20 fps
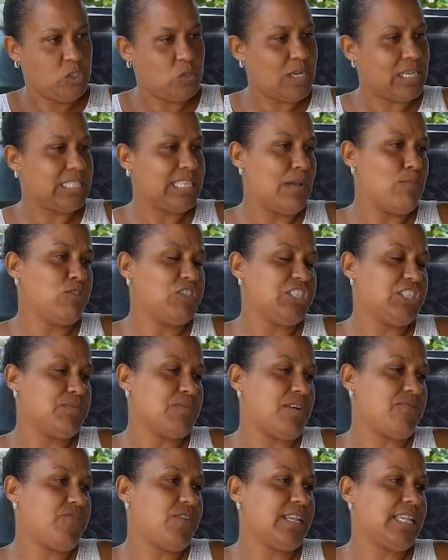Yo hacía
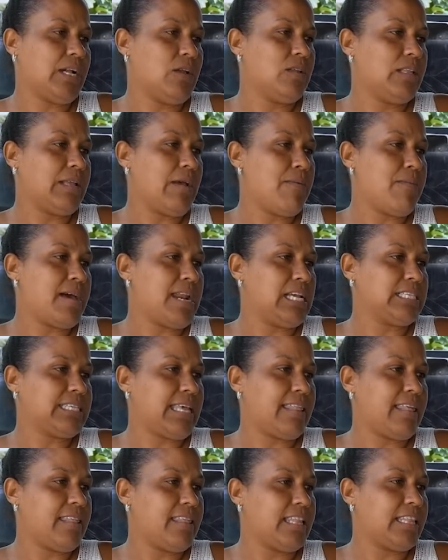muchísima fuerza cuando estaba
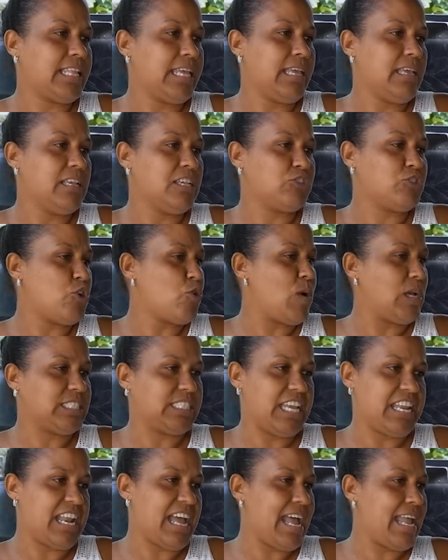embarazada de ti. Eso no
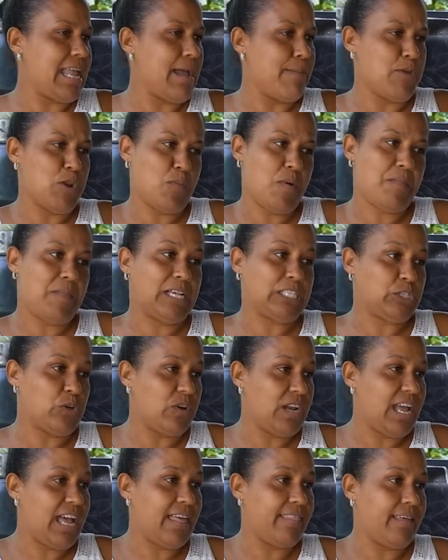hace nada y a mí no me pasó
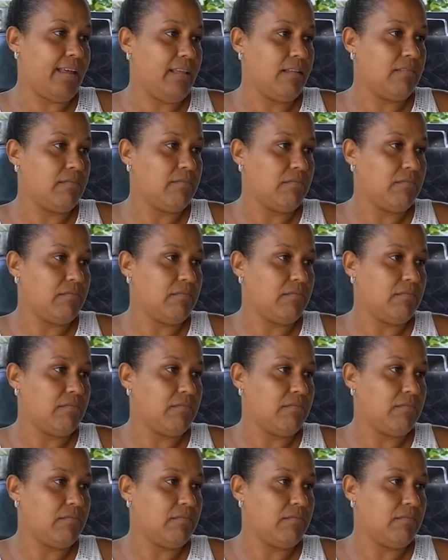nada